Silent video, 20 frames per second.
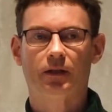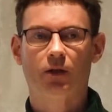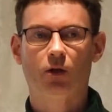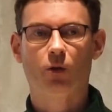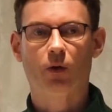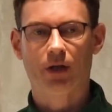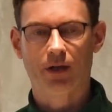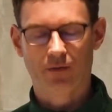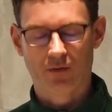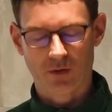
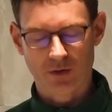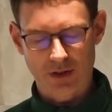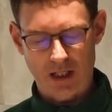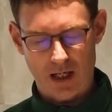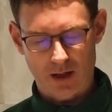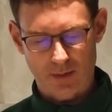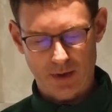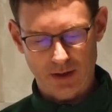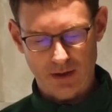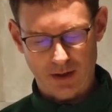恢复
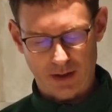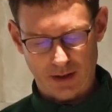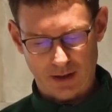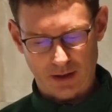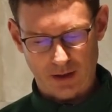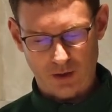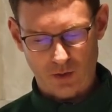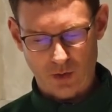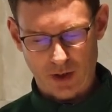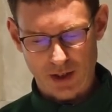他们
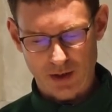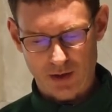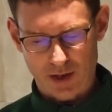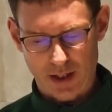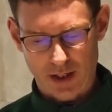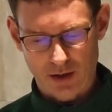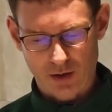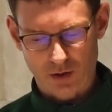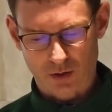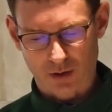的对
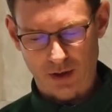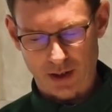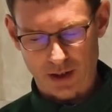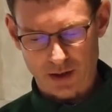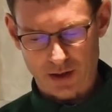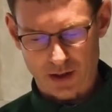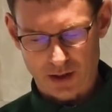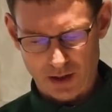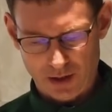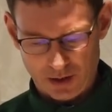天主的
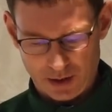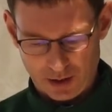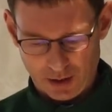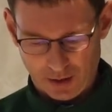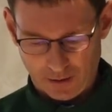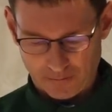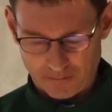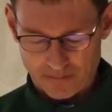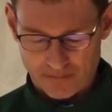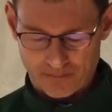信
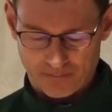心。